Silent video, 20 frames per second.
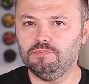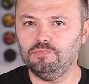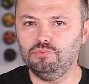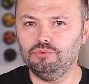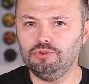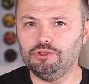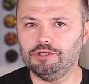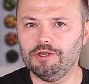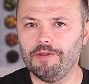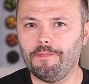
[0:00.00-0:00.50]

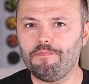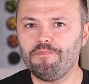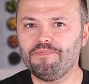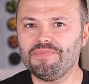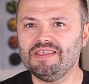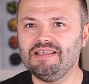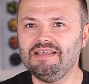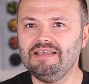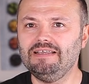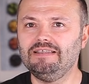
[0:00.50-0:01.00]
пудры
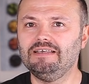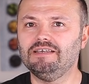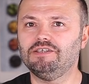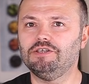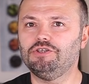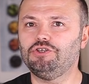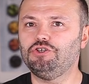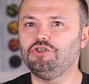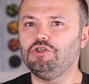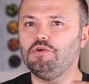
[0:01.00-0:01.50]
и
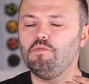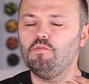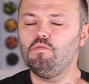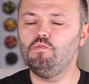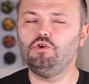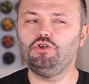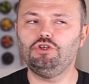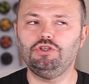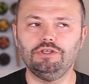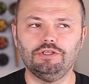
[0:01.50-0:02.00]
достаточно
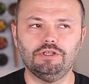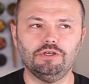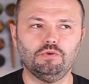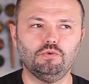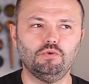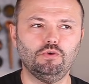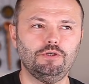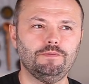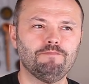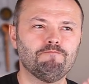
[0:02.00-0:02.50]
мощный
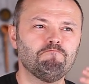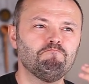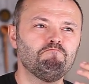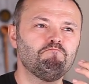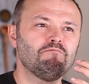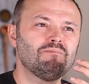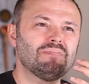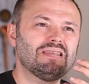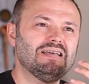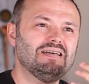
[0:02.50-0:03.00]
такой
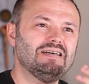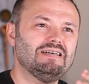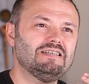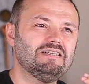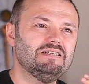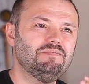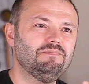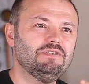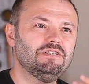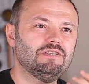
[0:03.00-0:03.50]

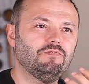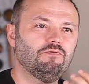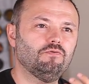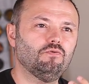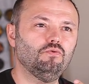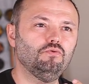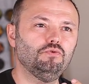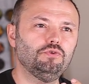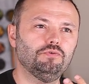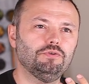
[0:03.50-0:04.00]
аромат,
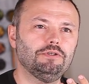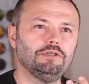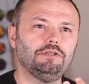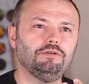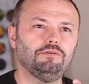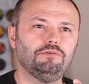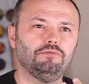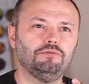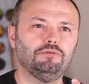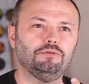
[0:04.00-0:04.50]
вкус, вот
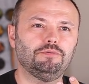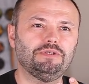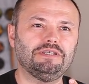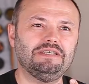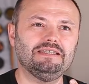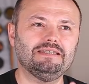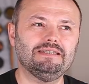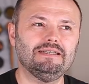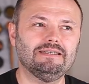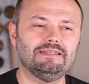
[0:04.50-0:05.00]
этот вот
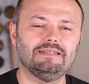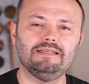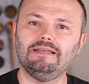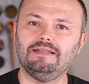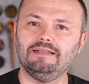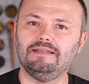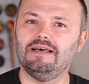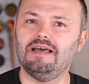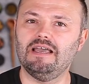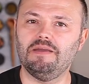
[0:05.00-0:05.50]
кислота
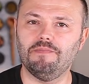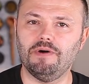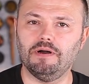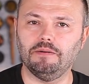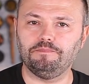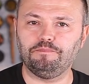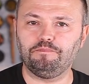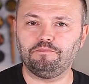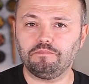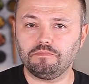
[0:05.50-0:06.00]

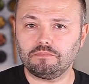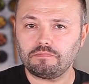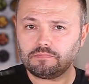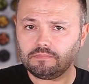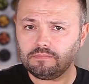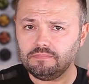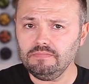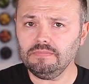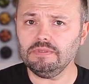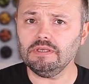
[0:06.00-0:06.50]
лайма.
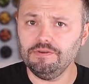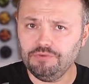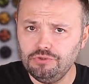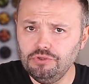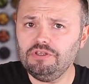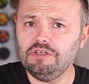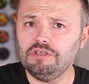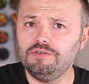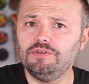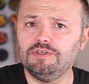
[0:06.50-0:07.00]

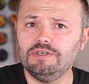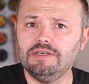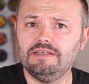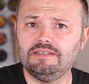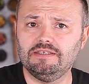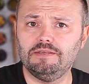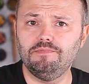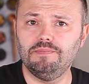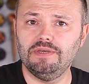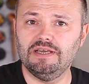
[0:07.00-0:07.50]
Еще это
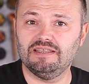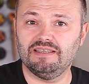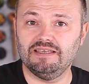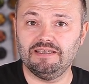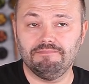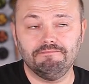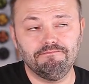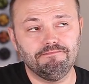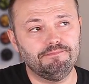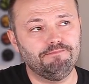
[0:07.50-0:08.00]
освежается
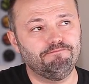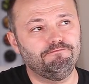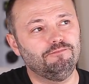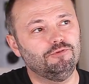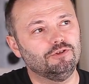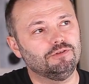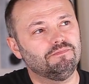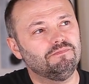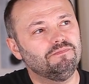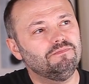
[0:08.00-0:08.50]
мятой.
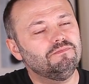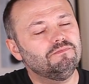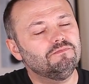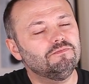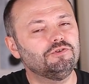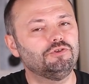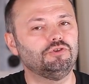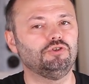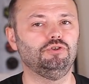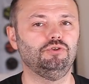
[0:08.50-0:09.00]
Вот,
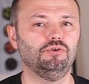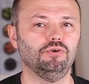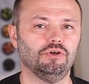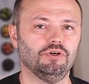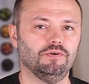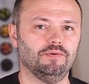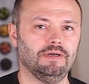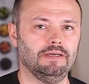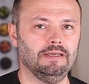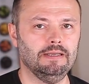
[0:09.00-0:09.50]
вот
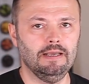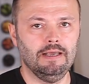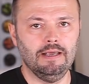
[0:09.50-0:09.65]
здорово.